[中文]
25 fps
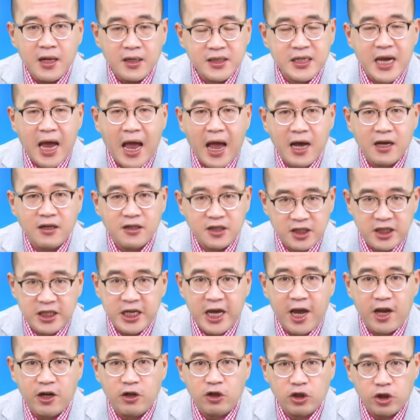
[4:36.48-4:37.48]
长
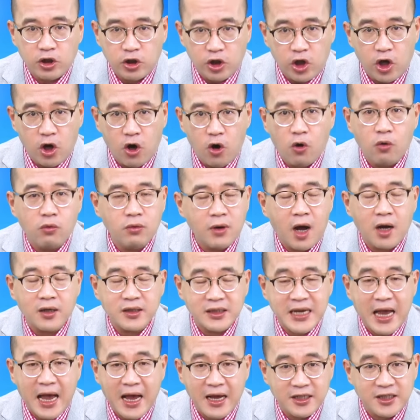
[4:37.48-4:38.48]
线牛好，
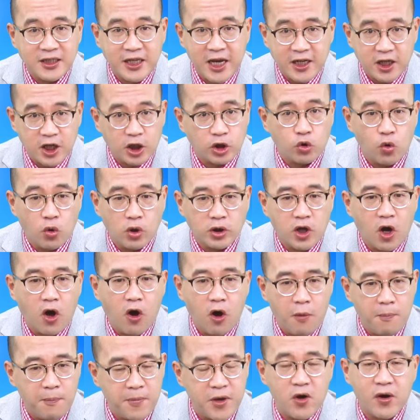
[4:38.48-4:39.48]
长线的多
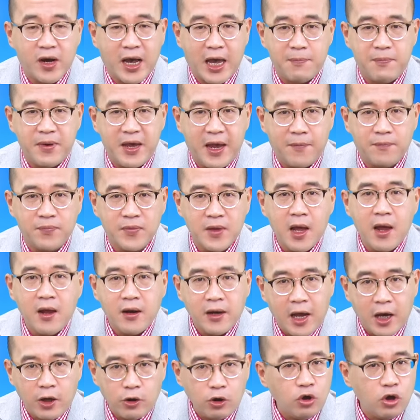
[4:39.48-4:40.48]
头没有改变。
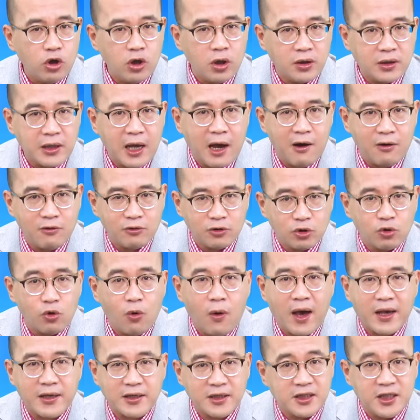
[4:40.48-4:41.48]
那遇到
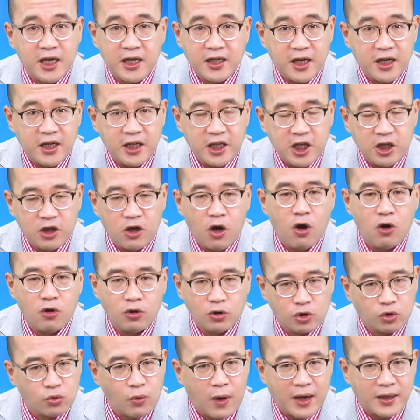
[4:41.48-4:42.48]
短线的利空、
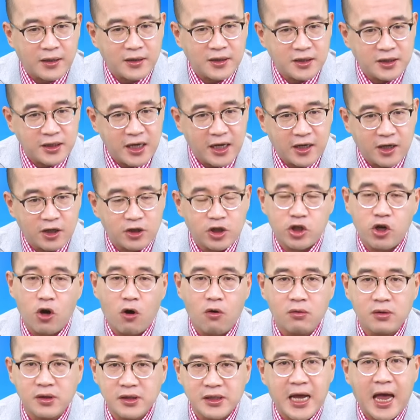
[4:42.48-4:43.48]
短线的
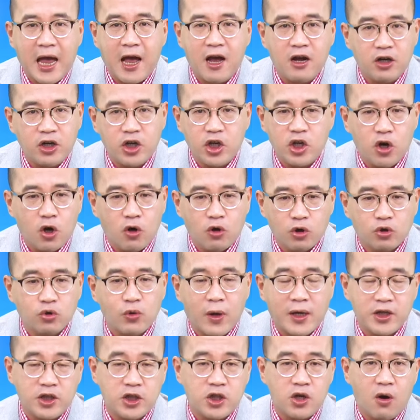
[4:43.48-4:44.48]
熊，长牛
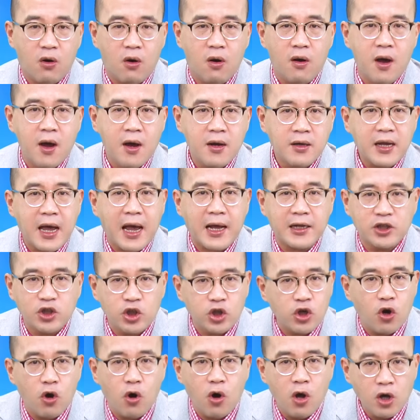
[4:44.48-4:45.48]
短熊，它
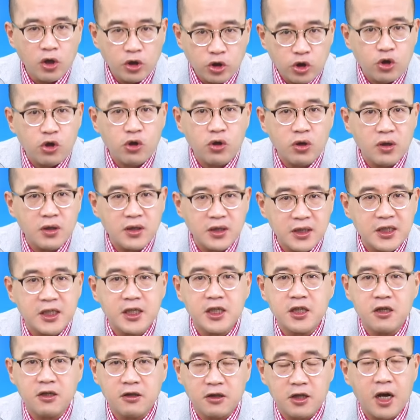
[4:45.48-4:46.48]
就趋
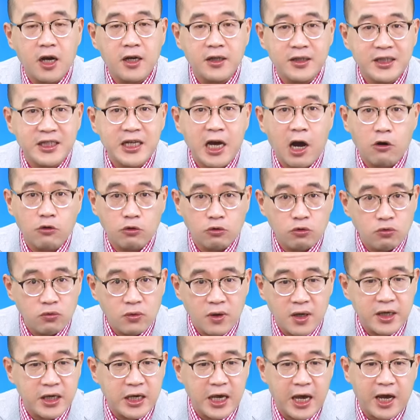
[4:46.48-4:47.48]
势的角度
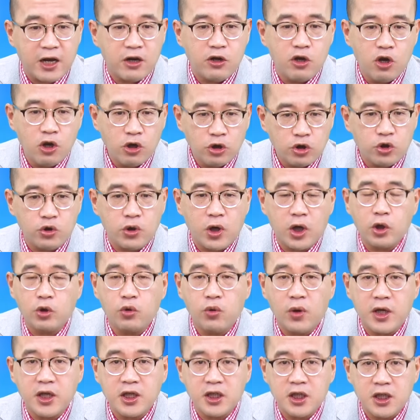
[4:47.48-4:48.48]
而言，绝
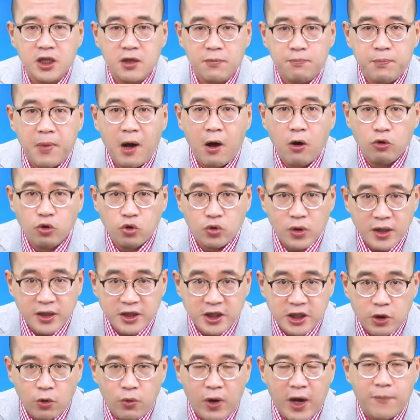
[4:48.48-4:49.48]
对是暴赚
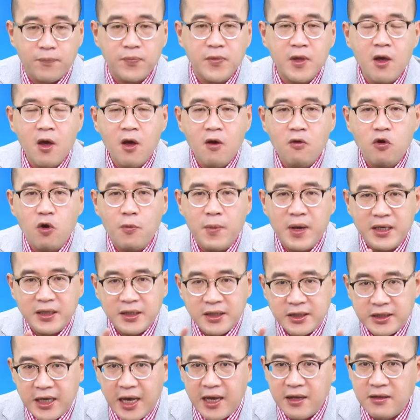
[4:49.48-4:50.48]
机会。我们
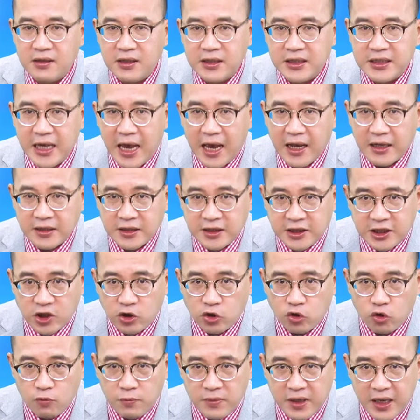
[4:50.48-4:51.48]
先讲技
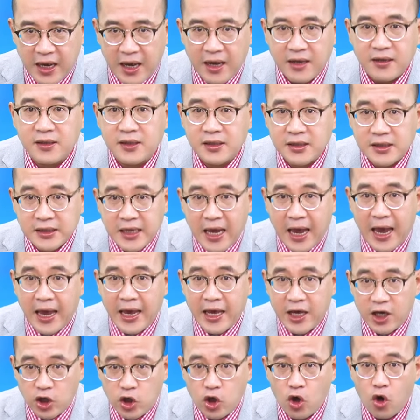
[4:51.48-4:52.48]
术面，再
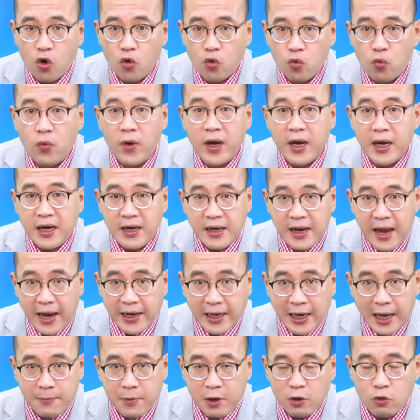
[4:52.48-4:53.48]
用未来
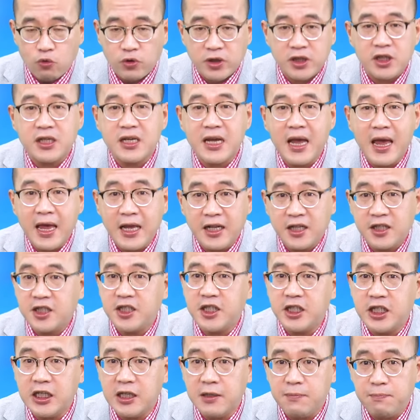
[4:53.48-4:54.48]
台北股市
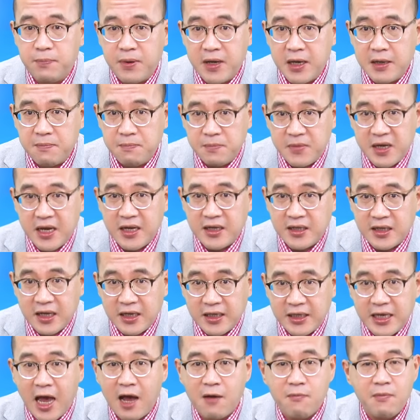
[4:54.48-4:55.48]
基本面的
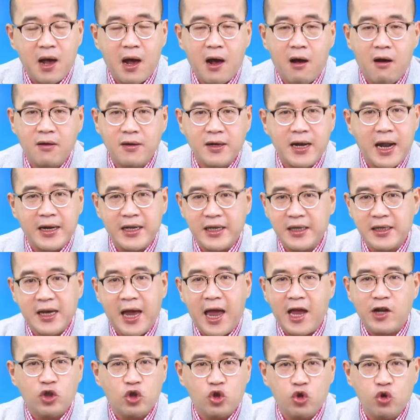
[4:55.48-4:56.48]
样貌，让你
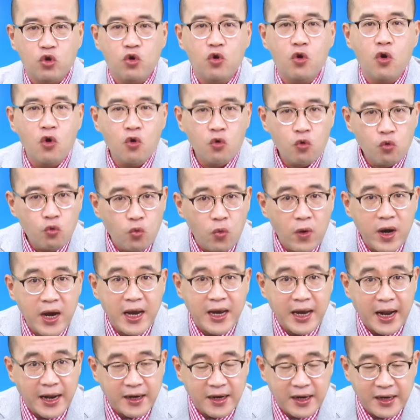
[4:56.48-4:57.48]
看出未来的